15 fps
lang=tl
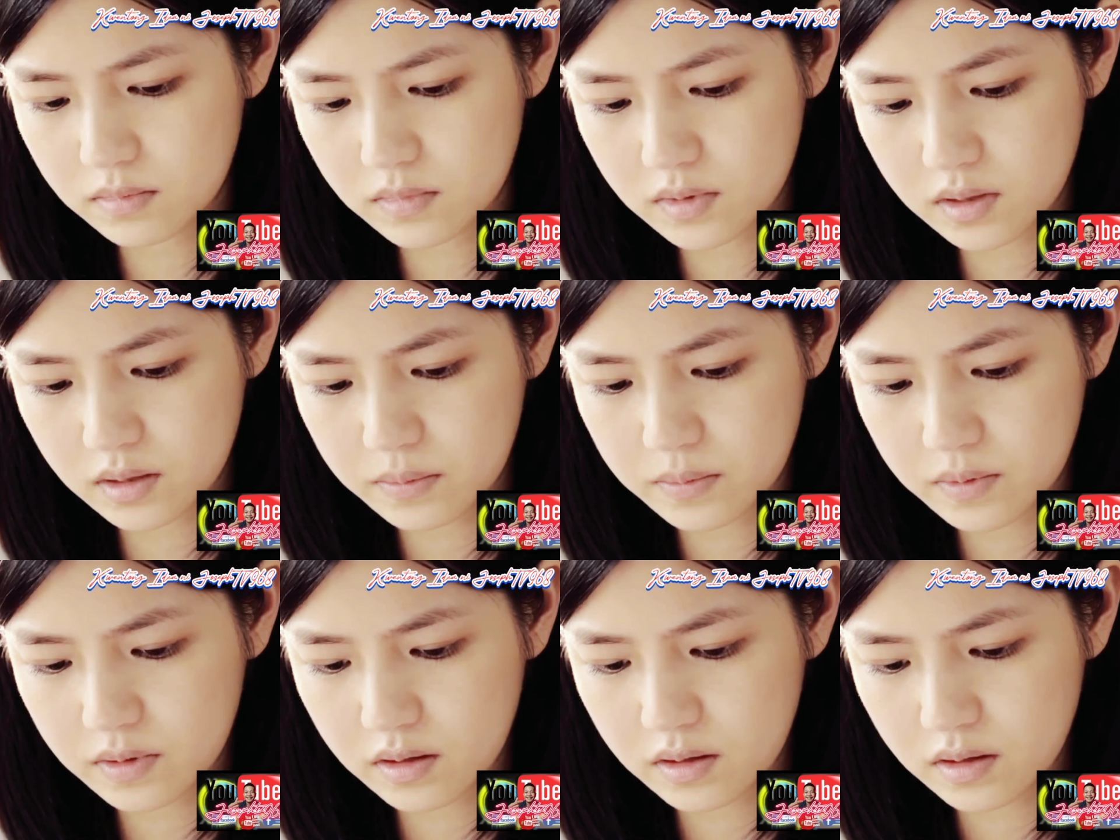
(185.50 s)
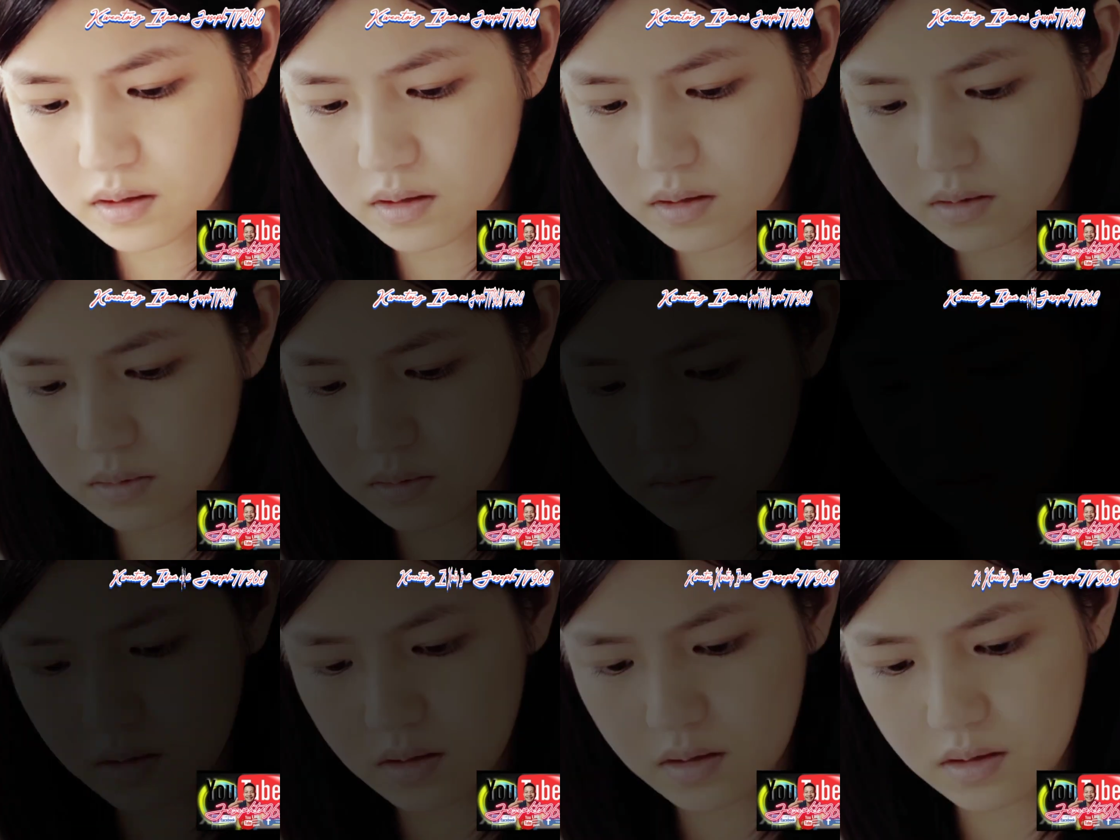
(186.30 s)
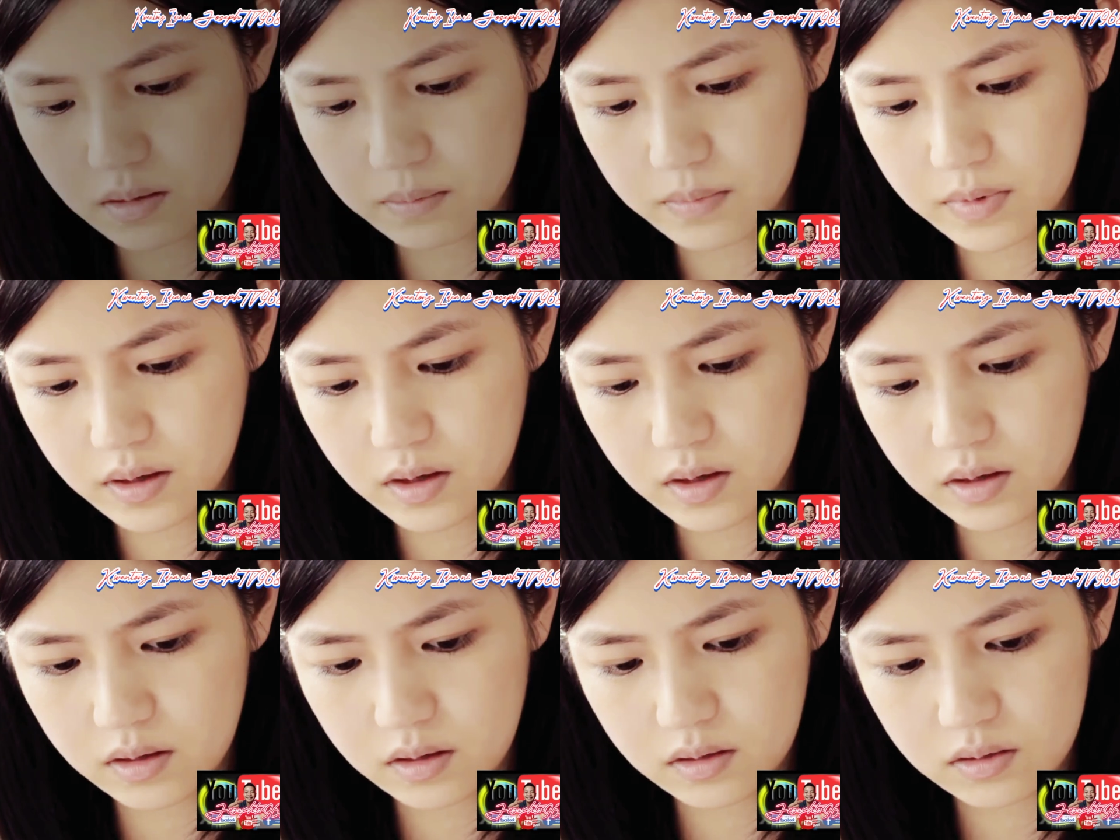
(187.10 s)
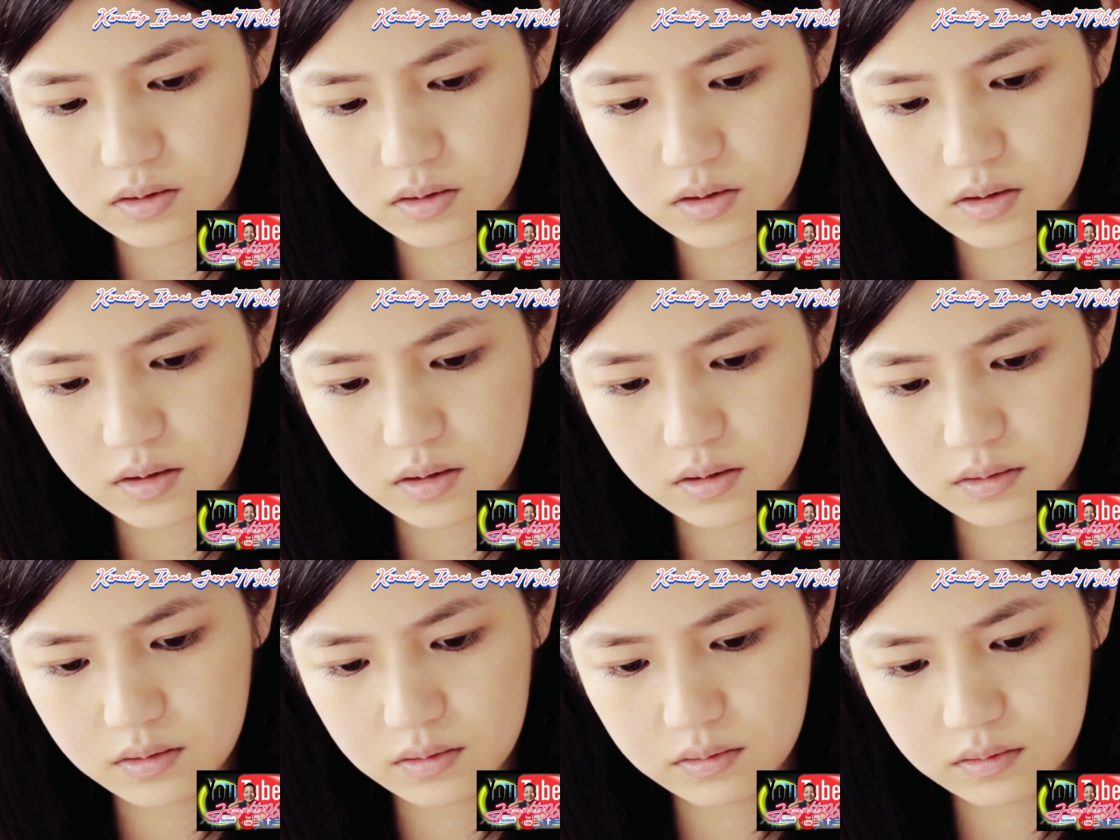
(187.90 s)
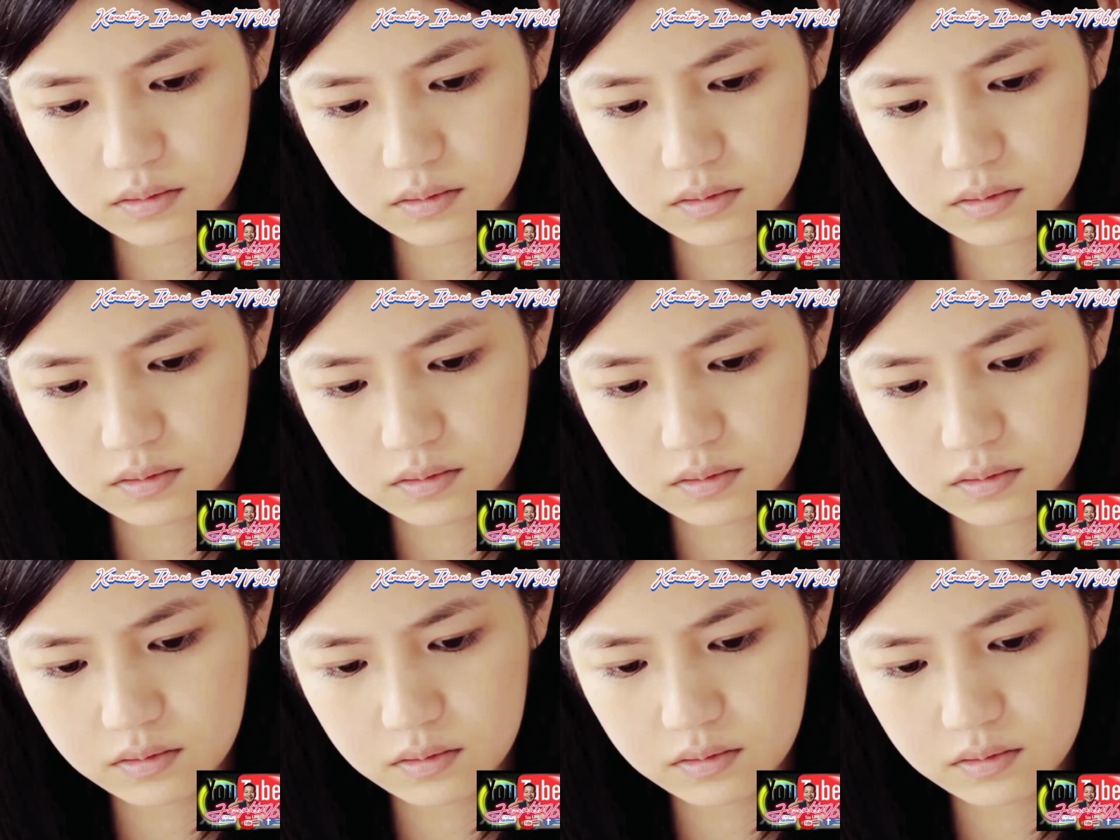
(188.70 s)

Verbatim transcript: habang nagbubuhat ng upuan. Masyado siyang nalilito at